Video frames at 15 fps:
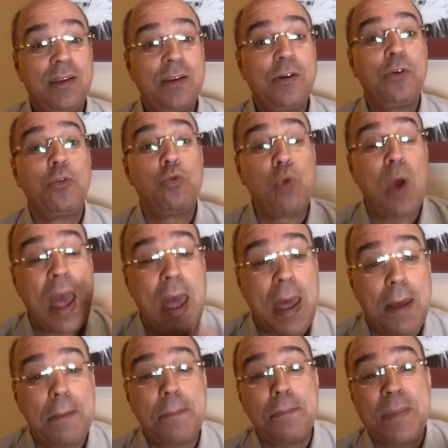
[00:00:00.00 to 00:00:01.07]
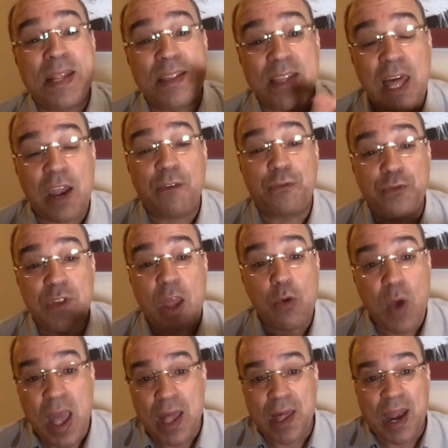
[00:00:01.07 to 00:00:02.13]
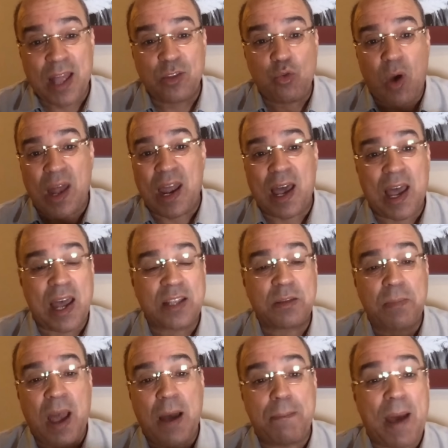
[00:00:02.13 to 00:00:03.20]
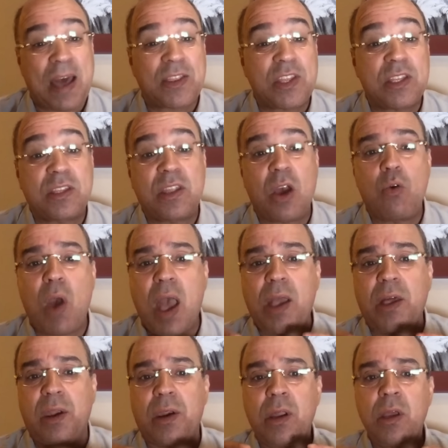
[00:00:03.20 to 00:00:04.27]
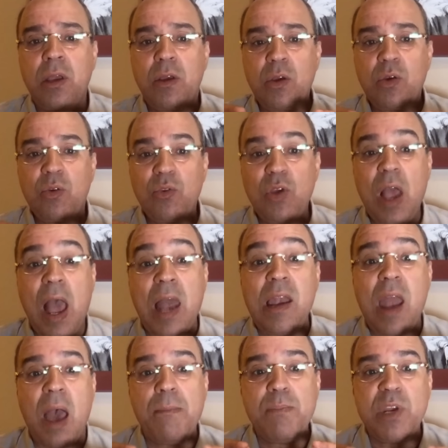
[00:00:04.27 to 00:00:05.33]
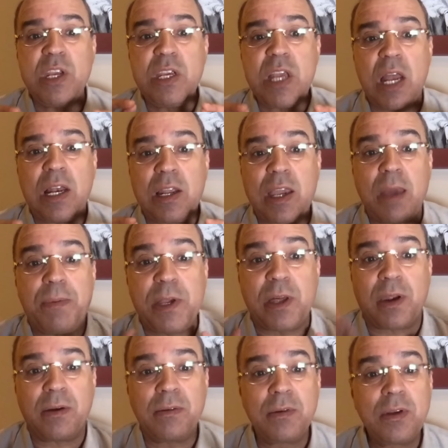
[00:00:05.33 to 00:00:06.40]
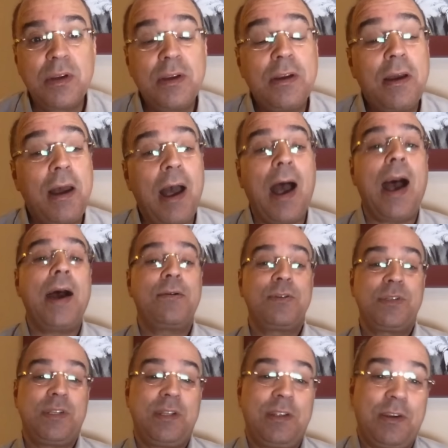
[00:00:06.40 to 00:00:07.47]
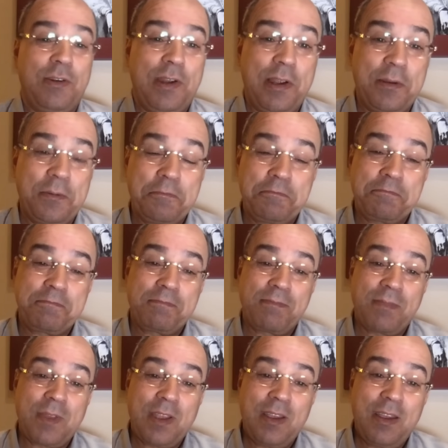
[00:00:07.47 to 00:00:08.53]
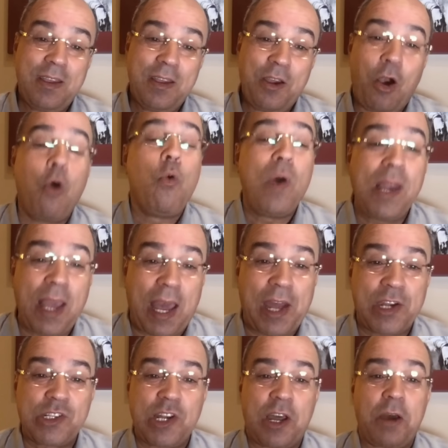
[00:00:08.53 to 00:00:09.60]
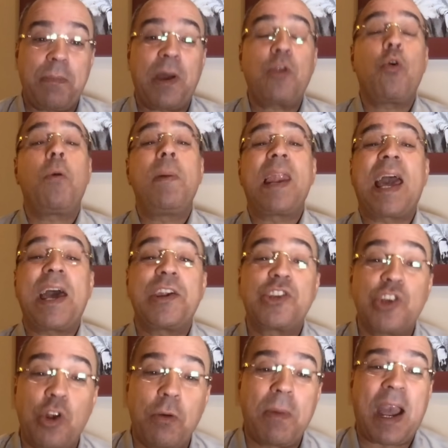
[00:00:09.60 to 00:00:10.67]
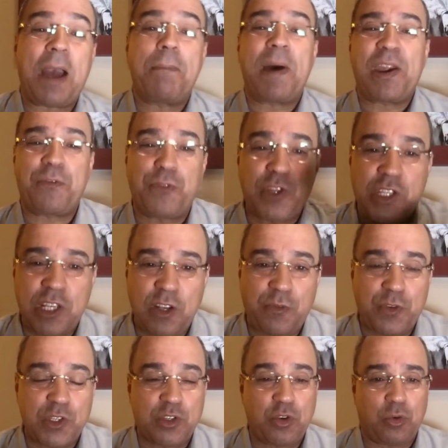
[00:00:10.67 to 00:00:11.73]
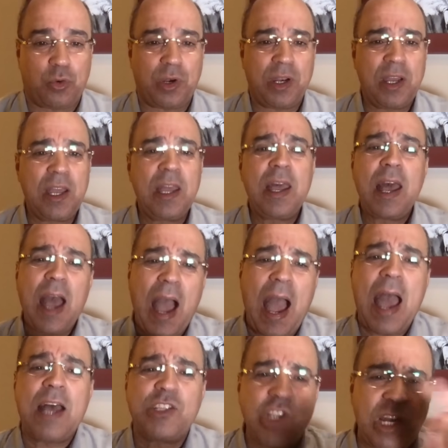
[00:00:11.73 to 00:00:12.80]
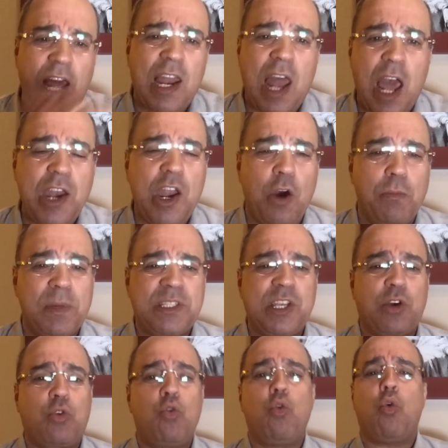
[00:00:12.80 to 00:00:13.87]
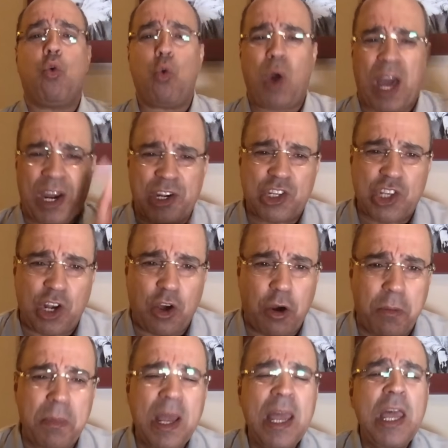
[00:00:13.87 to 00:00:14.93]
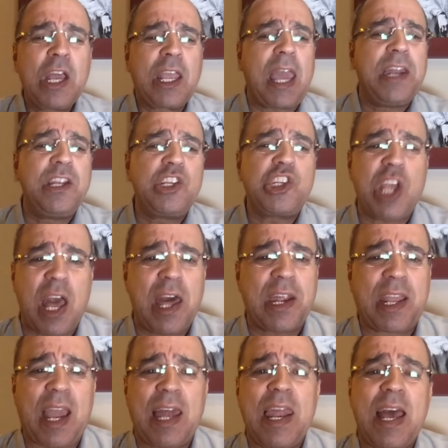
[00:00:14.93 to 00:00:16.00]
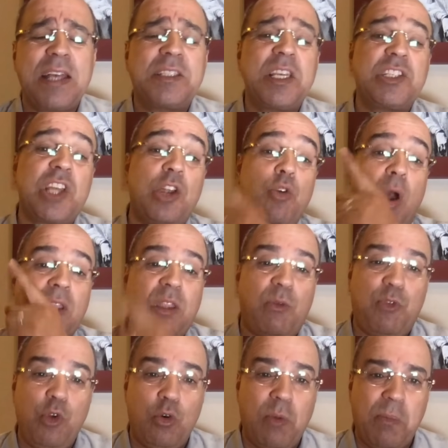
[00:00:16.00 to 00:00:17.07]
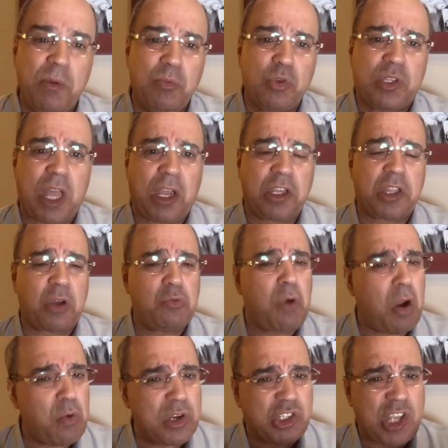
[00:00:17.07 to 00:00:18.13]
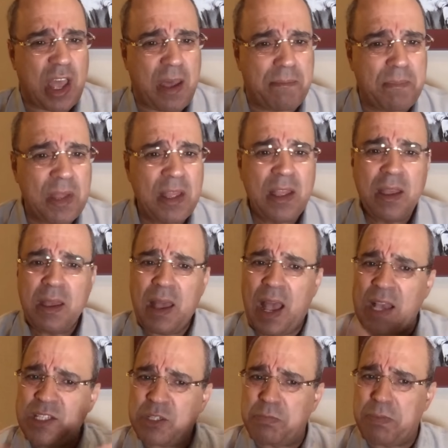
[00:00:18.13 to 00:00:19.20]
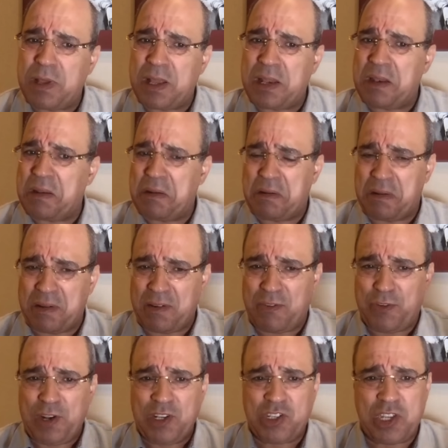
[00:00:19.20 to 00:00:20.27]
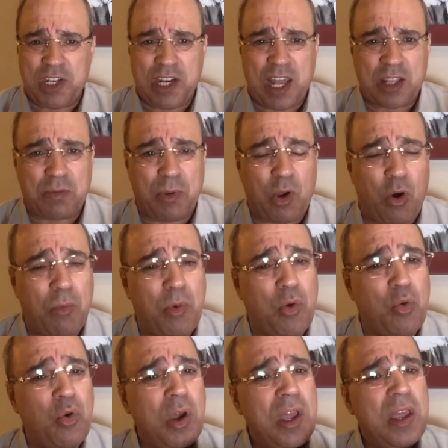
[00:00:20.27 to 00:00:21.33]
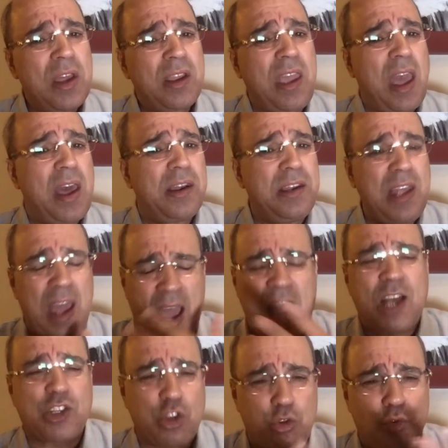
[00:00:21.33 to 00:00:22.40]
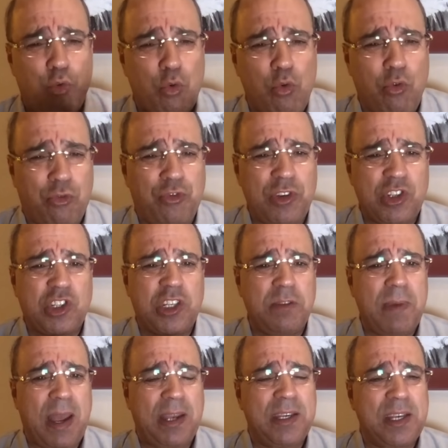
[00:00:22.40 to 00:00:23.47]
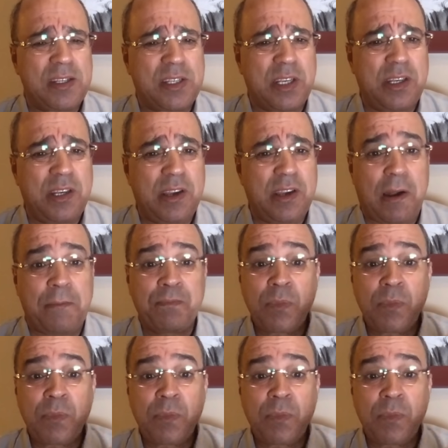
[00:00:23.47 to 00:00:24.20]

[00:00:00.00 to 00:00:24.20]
ومن طرف دوائر عنده علاقات مع بعض الدوائر الامنيه الكبيره ها ونزيد نقول هو اللي خرج الاخبار وقبل خرج لهم خبر في التلفزيون عاجل على انهم مسكوه وخرج لهم كان يشارك على اساس انه حتى في الامم المتحده وهو شاب حسب في العشرينات من عمره كان عاش ظروف اجتماعيه سيئه